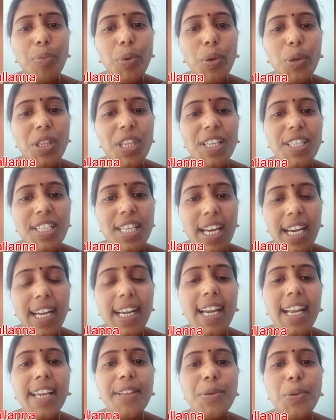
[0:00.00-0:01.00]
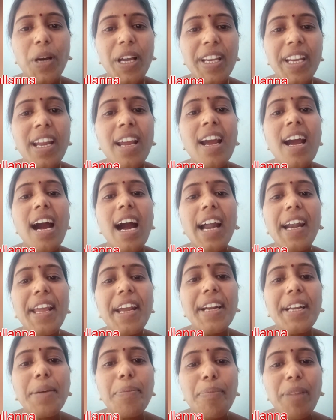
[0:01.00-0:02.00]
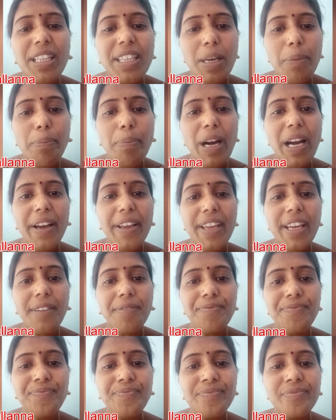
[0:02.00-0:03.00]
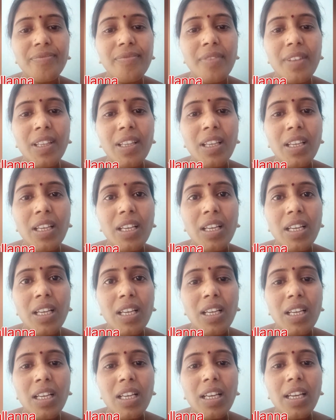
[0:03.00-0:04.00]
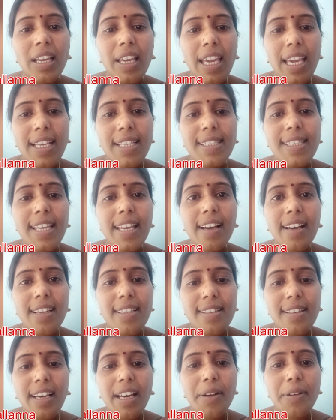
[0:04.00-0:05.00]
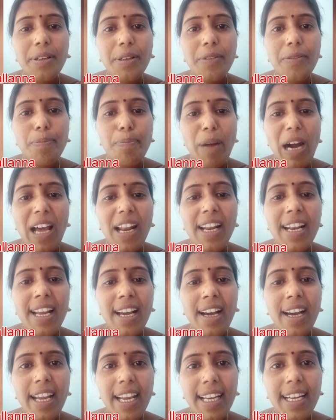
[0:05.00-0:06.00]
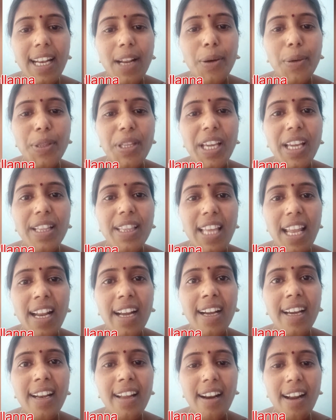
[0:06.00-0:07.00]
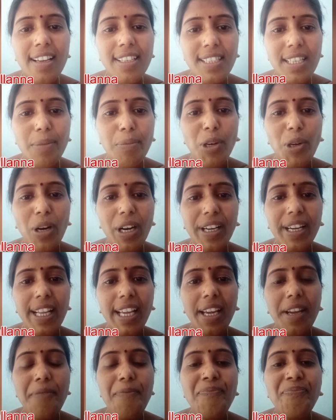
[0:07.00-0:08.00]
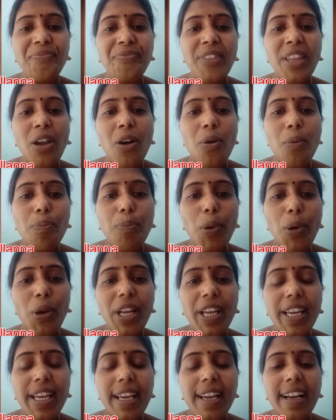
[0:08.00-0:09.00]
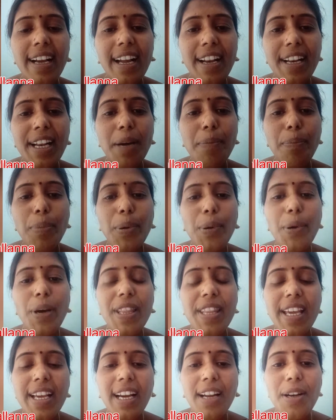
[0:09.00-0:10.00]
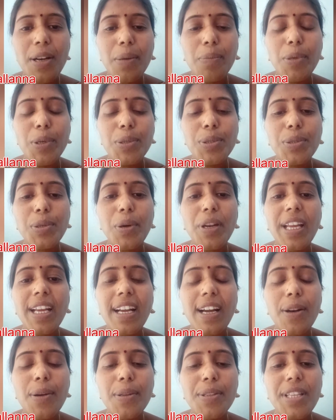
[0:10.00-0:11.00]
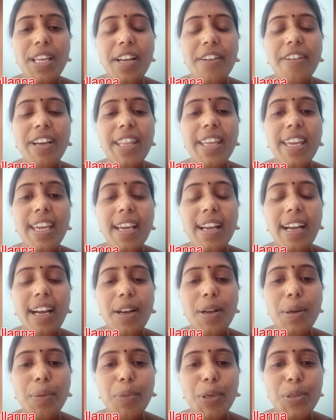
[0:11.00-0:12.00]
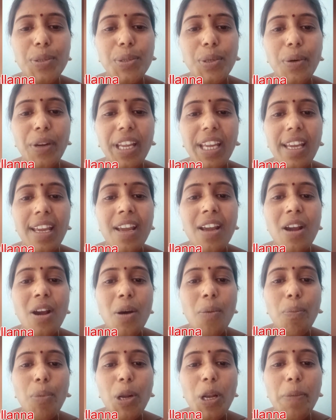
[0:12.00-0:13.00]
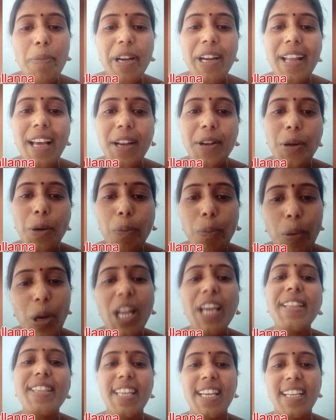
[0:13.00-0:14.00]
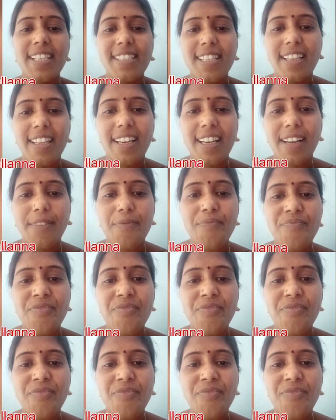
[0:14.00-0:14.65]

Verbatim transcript: పూర్తి చేయట్లేదు అని అడగటం మా తప్ప అయ్యా కేసీఆర్ సారు పాలన ఎట్లా ఉంది తెలంగాణ రాష్ట్రంలో అంటే పులి కన్నప్పుడు అది కండ్లు మూసుకొని కండ్లు తెరవది కండ్లు మూసుకొని పులి బిడ్డలను పులే తినేస్తుందట